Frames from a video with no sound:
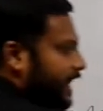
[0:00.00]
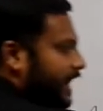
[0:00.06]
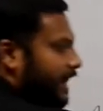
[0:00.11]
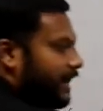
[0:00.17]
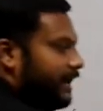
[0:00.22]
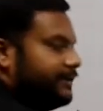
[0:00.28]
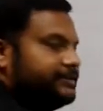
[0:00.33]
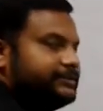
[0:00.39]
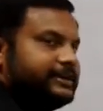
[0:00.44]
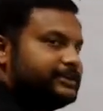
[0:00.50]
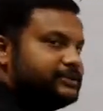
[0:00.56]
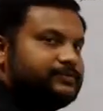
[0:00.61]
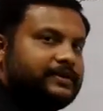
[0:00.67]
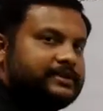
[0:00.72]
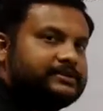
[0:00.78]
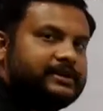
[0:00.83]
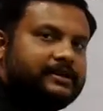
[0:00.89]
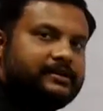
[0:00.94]
क्या है
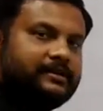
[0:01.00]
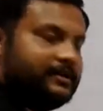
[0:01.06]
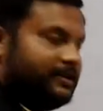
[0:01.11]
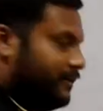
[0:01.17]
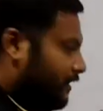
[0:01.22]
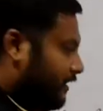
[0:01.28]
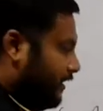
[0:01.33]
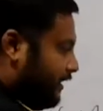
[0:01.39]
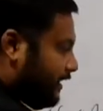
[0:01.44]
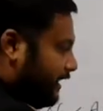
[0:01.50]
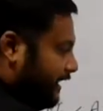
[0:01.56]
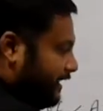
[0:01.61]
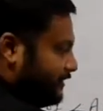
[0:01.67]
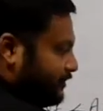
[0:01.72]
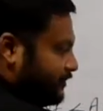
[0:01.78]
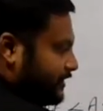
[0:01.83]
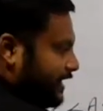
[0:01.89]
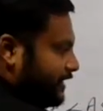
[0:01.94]
ट्रांसवर्सल
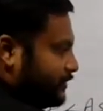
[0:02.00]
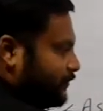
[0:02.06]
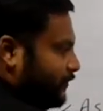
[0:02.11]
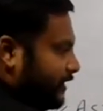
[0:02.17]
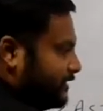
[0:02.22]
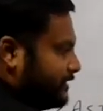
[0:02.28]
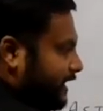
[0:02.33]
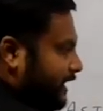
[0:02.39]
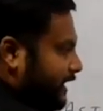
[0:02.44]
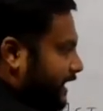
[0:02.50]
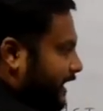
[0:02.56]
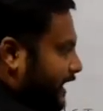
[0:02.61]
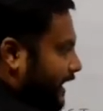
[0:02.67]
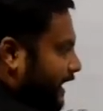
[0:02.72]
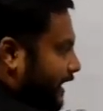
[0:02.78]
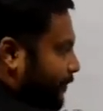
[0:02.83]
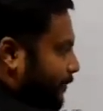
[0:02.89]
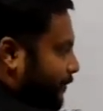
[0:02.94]
इस ट्रांसवर्सल
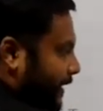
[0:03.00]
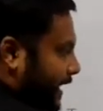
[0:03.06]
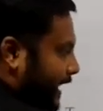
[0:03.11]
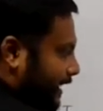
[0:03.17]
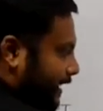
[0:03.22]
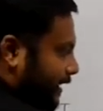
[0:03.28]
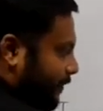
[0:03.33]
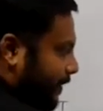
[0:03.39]
ने पहले